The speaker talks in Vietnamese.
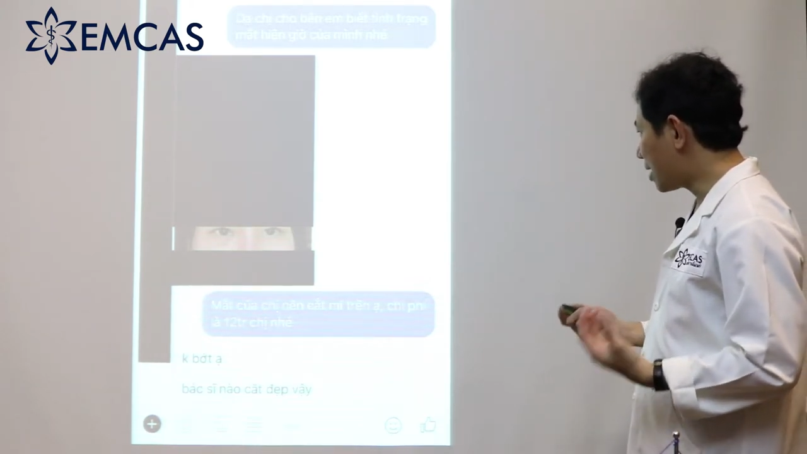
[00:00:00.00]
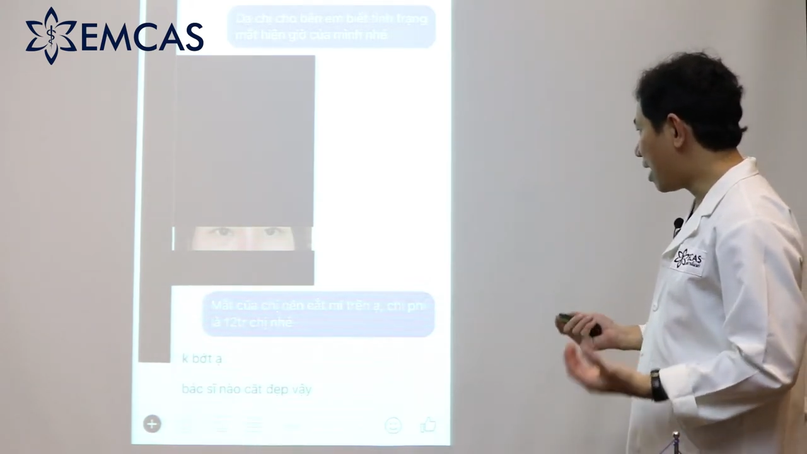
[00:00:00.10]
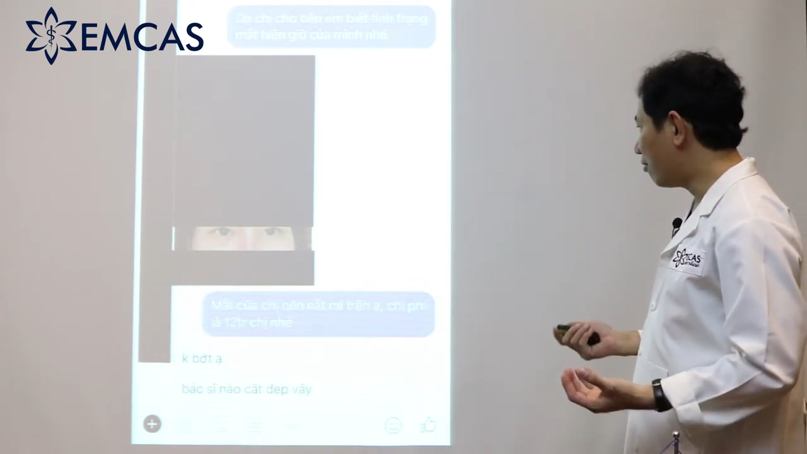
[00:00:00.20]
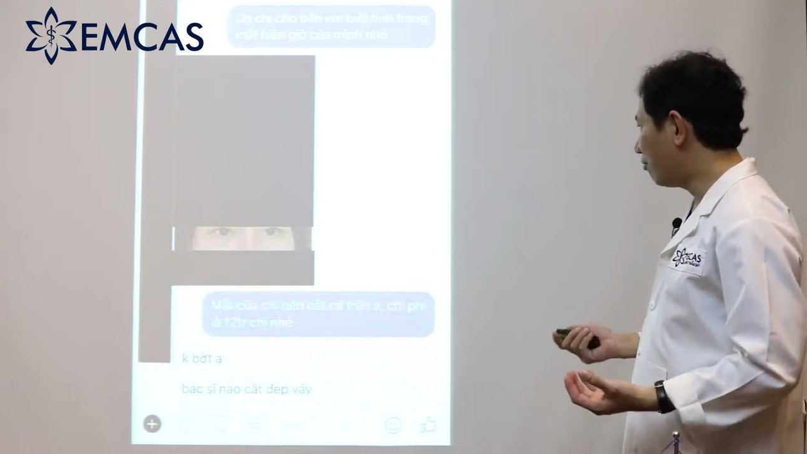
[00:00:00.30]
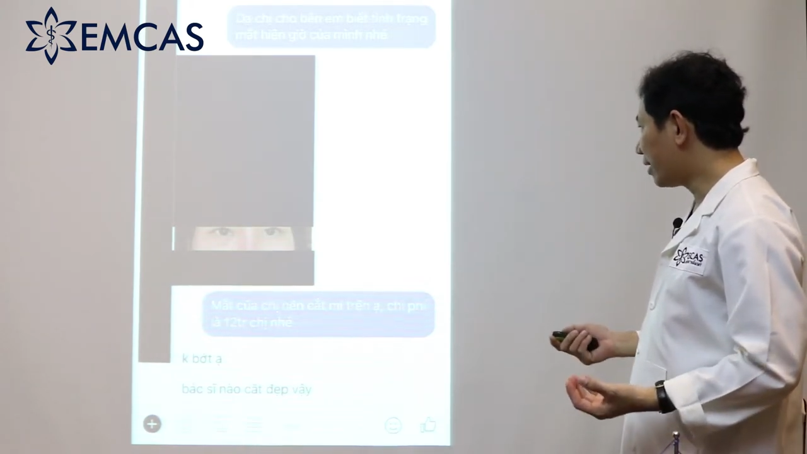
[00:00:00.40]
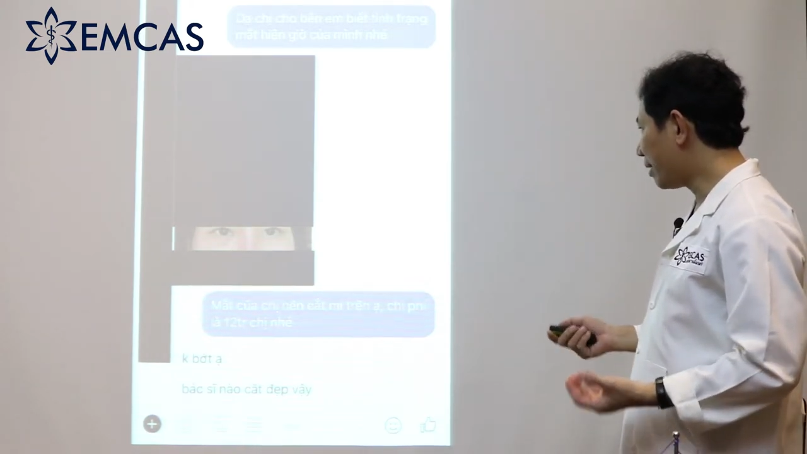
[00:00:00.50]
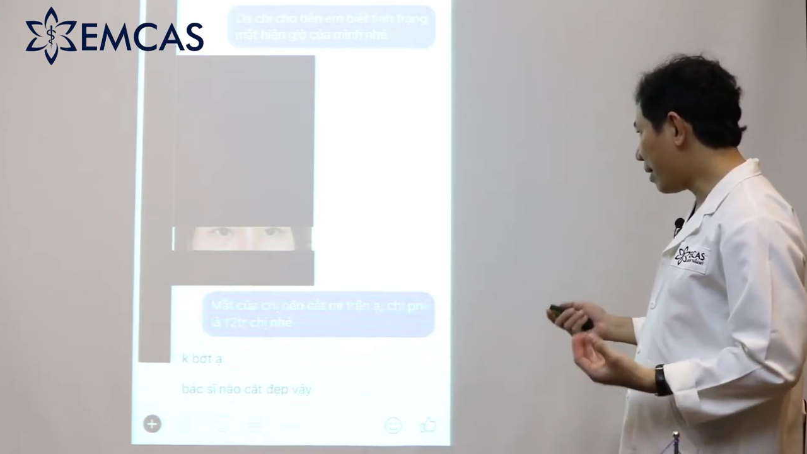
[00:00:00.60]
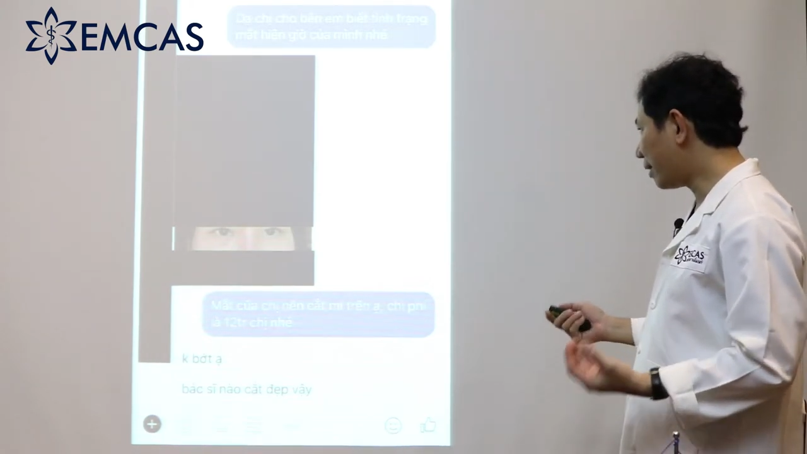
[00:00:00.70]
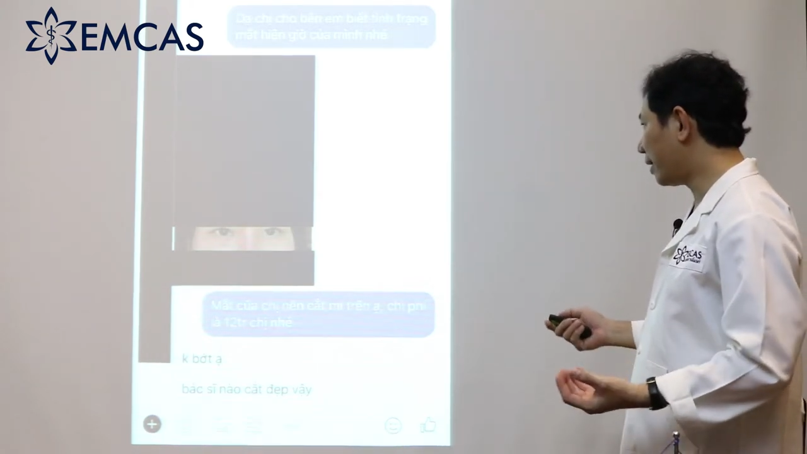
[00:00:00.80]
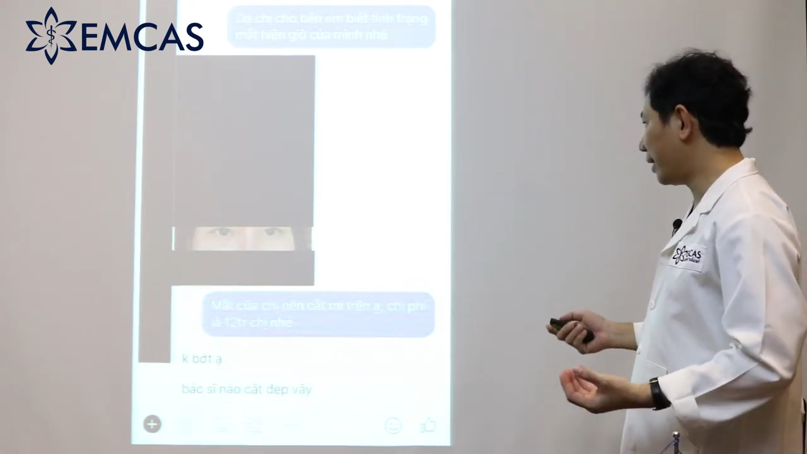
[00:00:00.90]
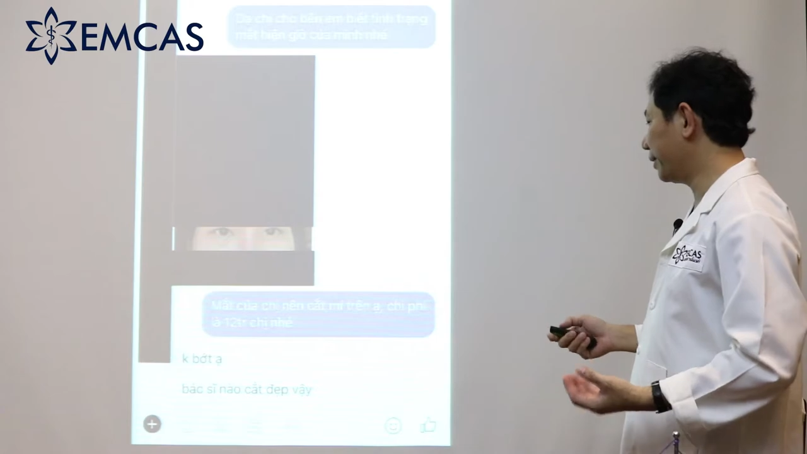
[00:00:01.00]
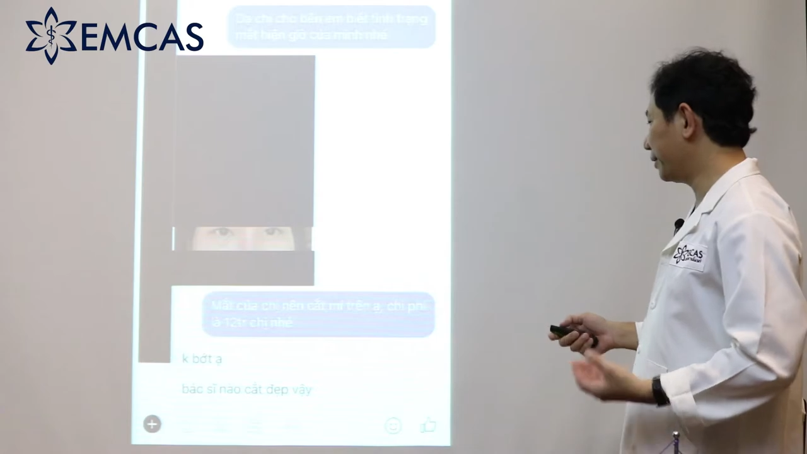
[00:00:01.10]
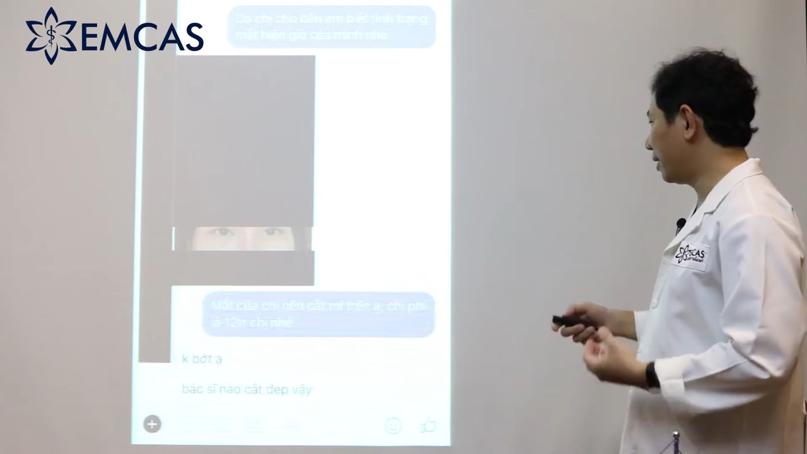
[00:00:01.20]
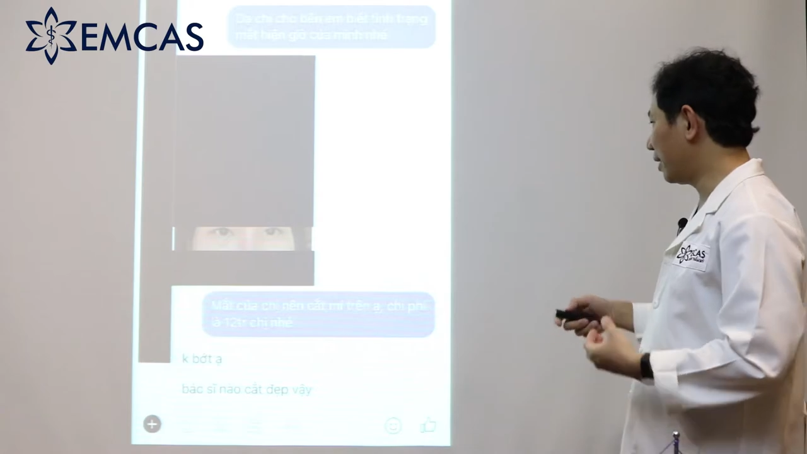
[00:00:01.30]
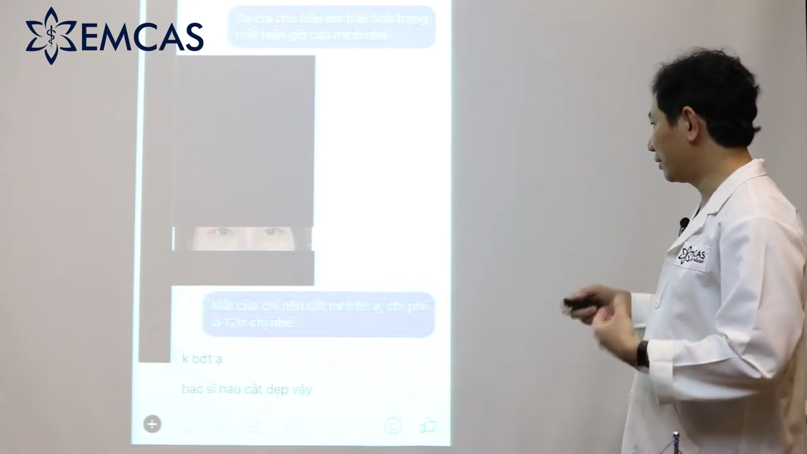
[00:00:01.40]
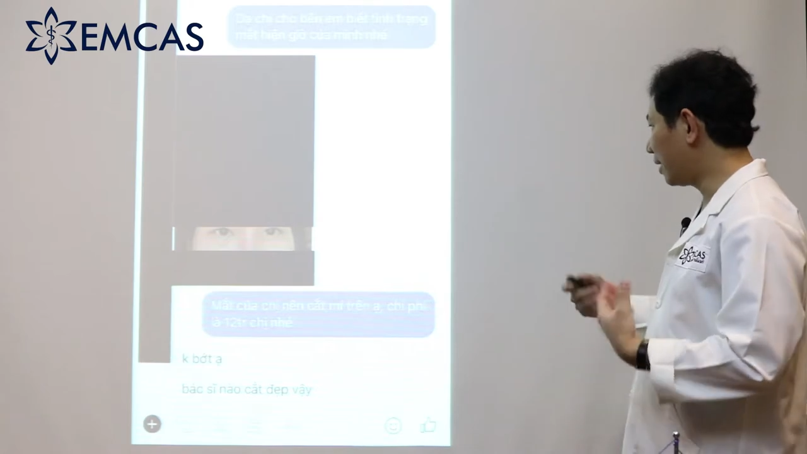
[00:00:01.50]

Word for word: sao với cái mắt này à,